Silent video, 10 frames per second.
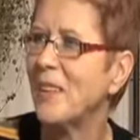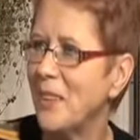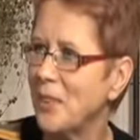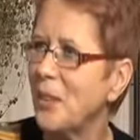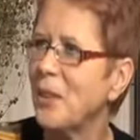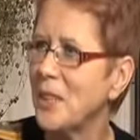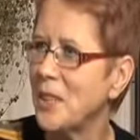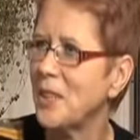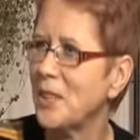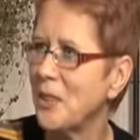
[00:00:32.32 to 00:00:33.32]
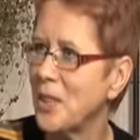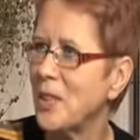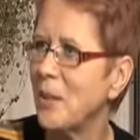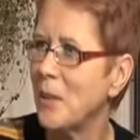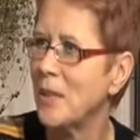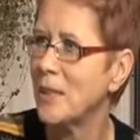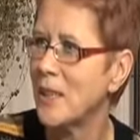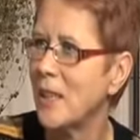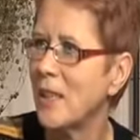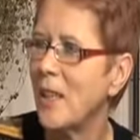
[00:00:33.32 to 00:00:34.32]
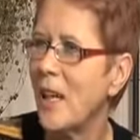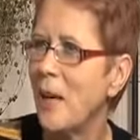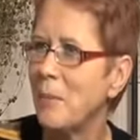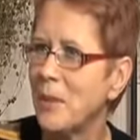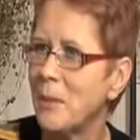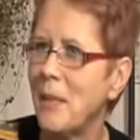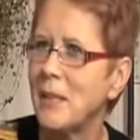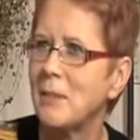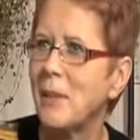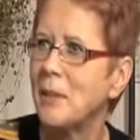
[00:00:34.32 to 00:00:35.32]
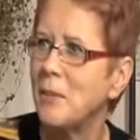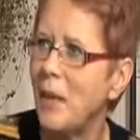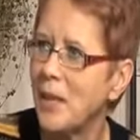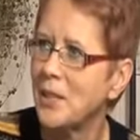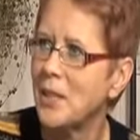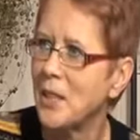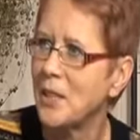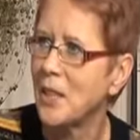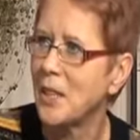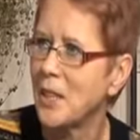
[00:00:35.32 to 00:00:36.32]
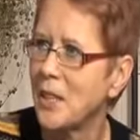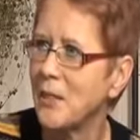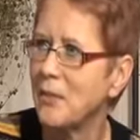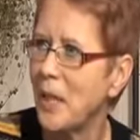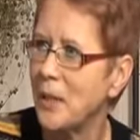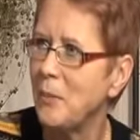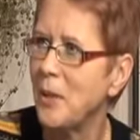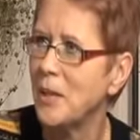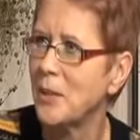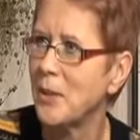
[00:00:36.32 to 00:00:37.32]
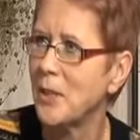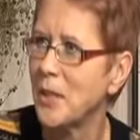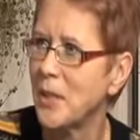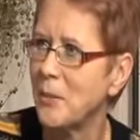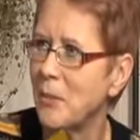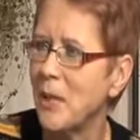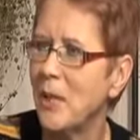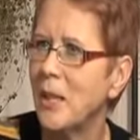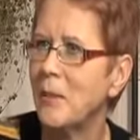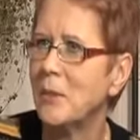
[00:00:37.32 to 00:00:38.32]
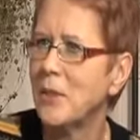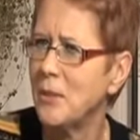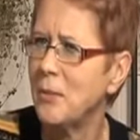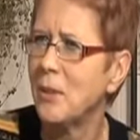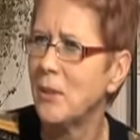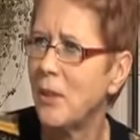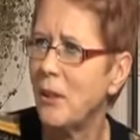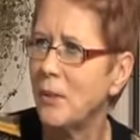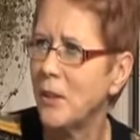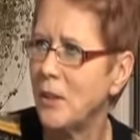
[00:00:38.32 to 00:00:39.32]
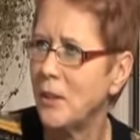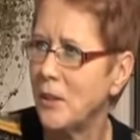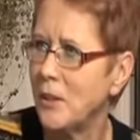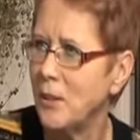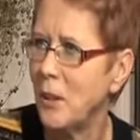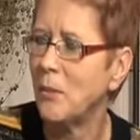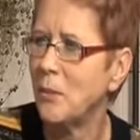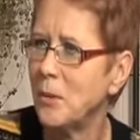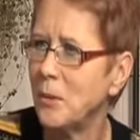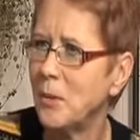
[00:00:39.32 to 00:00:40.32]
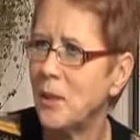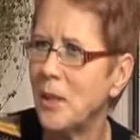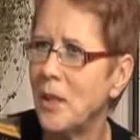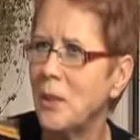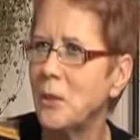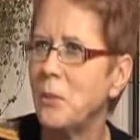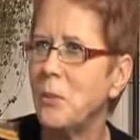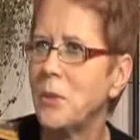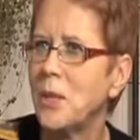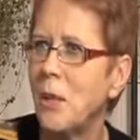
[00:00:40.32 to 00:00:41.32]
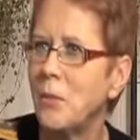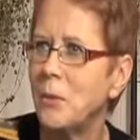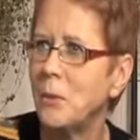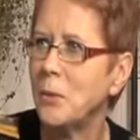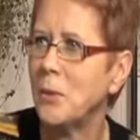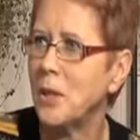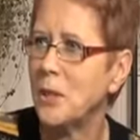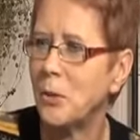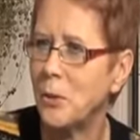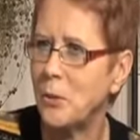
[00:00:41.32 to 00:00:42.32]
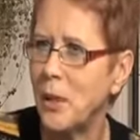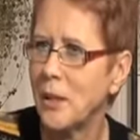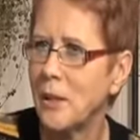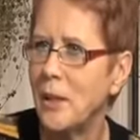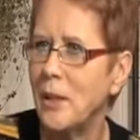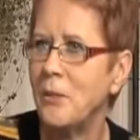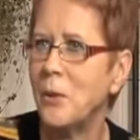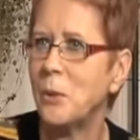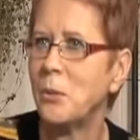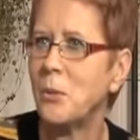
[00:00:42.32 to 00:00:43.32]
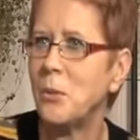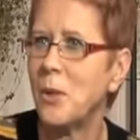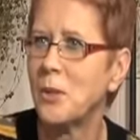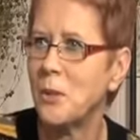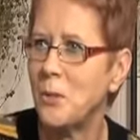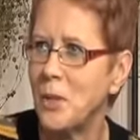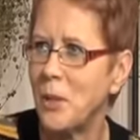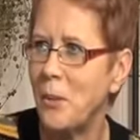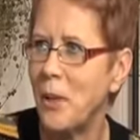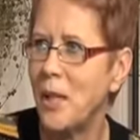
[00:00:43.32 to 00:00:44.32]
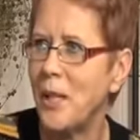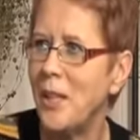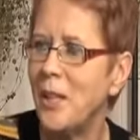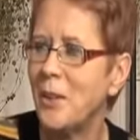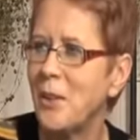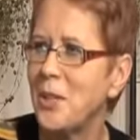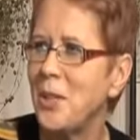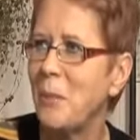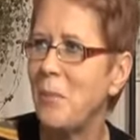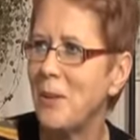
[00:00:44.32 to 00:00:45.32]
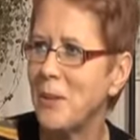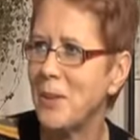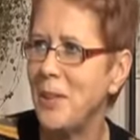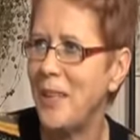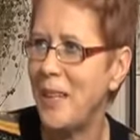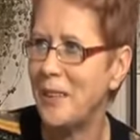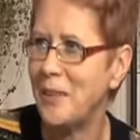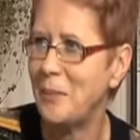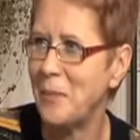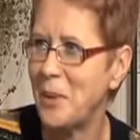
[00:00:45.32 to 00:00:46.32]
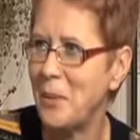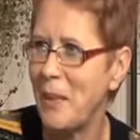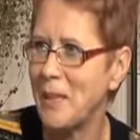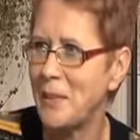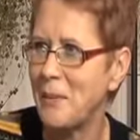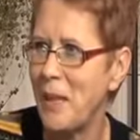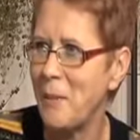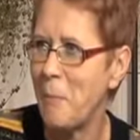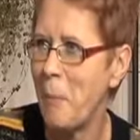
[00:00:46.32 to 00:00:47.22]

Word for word: No to jest historyczne miejsce. A proszę Państwa, tym bardziej się cieszę, że w takim miejscu jesteśmy, bo to jest wyjątkowy dom kultury. Tu przy Domu Kultury jest ogródek, w ogródku rosną zioła, rośnie polski len, proszę Państwa.